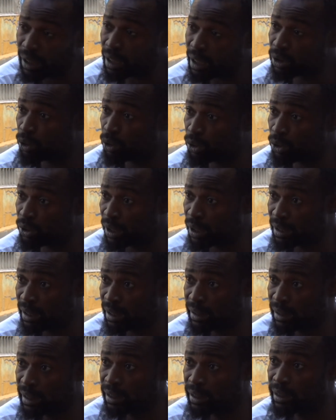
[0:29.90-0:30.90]
de las cosas
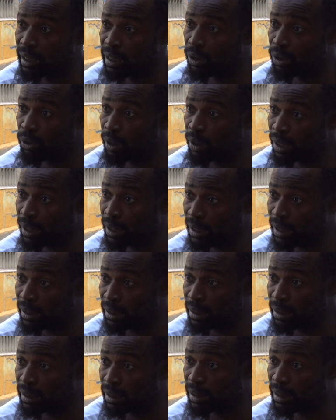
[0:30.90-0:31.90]
que se hicieron
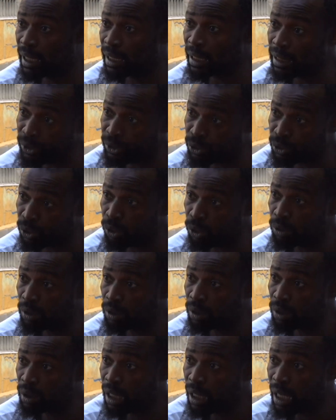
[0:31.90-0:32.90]
aquí se han hecho
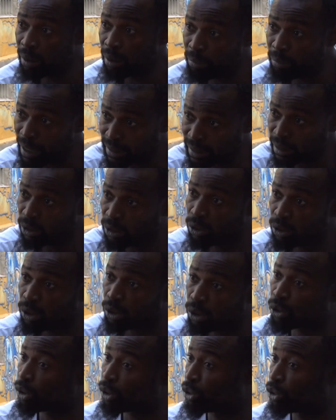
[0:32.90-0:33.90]
a base de
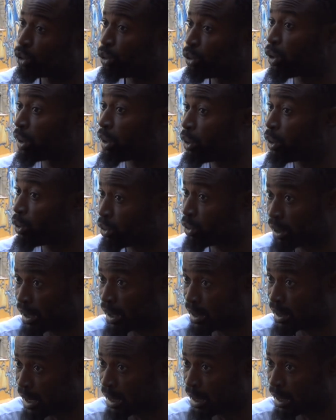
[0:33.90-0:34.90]
nuestro sudor, de
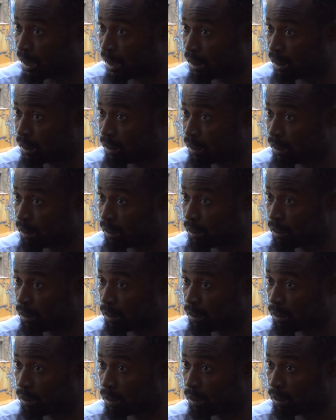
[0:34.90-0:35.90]
nuestra sangre.
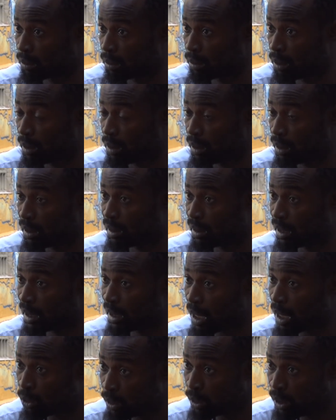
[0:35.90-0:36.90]
Si
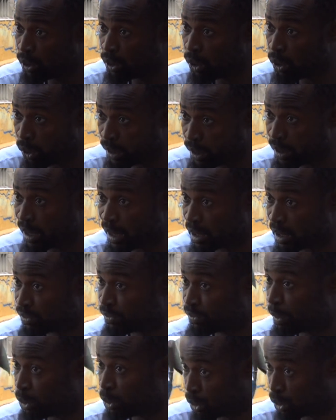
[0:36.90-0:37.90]
Gaudí hoy es
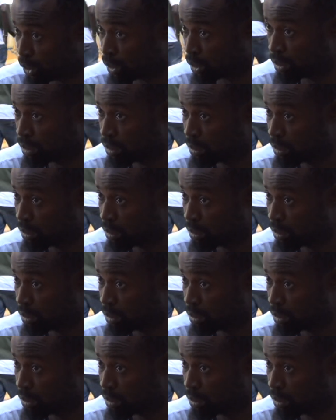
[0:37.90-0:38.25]
famoso,